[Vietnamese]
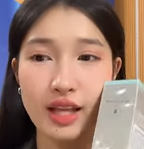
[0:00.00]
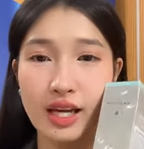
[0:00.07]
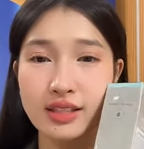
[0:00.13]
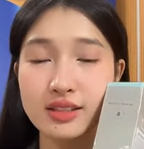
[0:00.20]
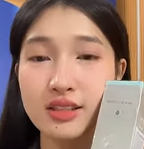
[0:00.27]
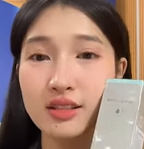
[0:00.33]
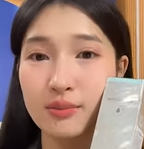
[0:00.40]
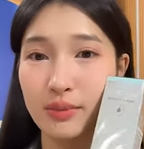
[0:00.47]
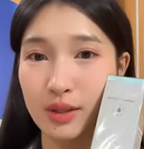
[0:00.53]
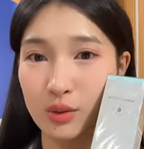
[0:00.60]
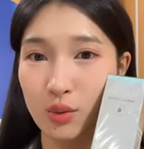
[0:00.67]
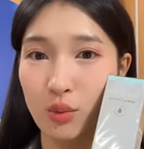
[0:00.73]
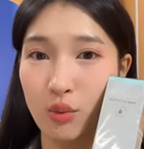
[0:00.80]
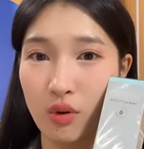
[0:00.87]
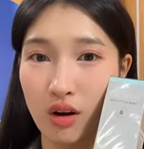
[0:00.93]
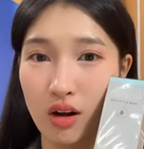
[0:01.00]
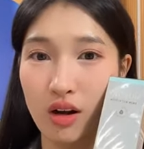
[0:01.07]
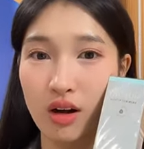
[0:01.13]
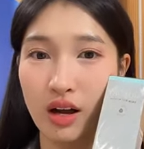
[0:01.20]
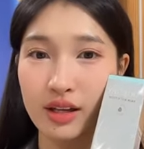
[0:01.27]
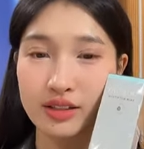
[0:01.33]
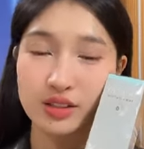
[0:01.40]
đây sữa rửa mặt
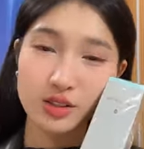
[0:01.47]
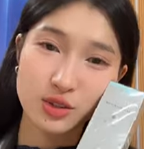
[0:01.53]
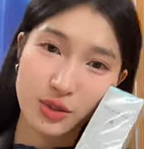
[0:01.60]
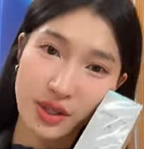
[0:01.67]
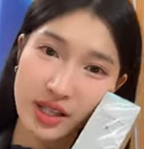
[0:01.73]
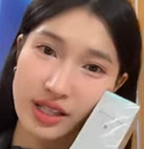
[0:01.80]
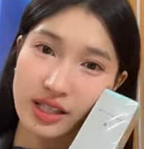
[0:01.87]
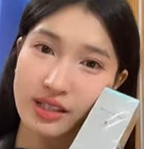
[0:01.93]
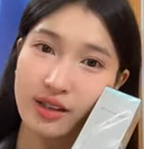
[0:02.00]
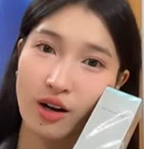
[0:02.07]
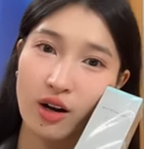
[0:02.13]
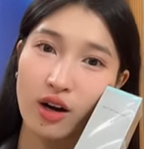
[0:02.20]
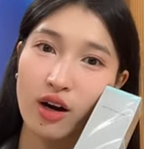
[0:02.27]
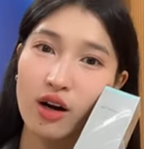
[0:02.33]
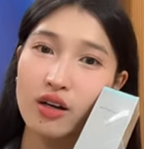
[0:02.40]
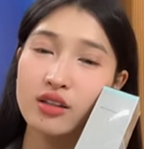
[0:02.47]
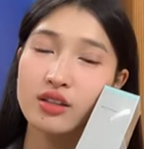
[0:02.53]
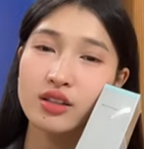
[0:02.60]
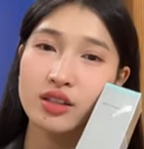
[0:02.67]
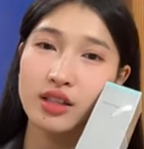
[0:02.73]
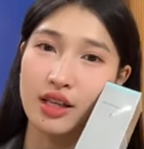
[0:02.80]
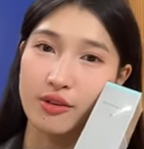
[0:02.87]
của Artistry thì
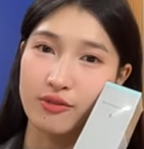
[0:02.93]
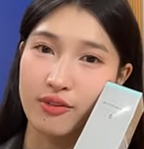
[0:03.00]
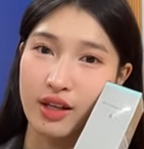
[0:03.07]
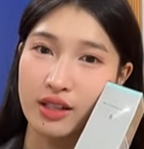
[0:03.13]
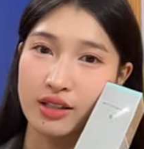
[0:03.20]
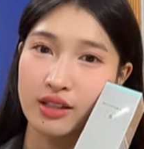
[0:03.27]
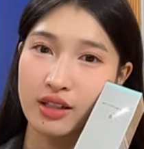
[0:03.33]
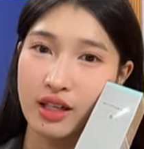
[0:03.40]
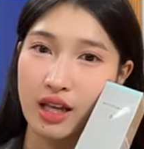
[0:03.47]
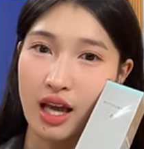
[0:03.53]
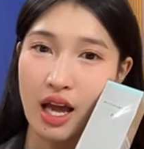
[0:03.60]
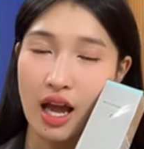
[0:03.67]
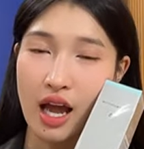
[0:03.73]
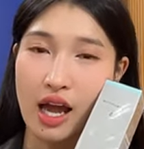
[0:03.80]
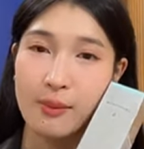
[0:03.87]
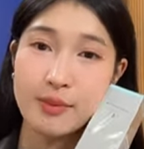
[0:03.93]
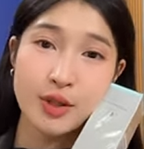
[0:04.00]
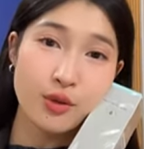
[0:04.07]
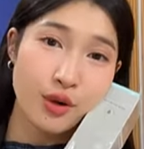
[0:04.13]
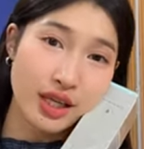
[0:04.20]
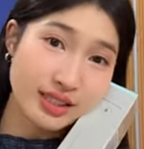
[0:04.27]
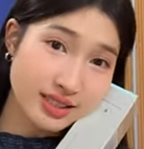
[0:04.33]
có những cái thành phần như là
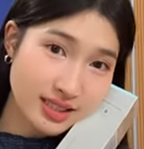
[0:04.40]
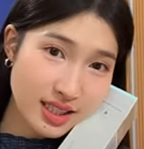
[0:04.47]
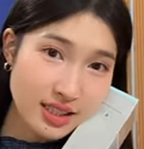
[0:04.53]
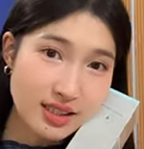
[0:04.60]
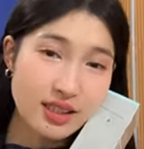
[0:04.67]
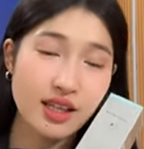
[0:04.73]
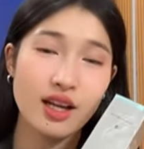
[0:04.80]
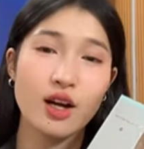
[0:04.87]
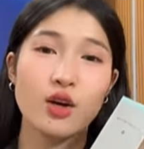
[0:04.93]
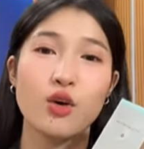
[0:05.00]
amino acid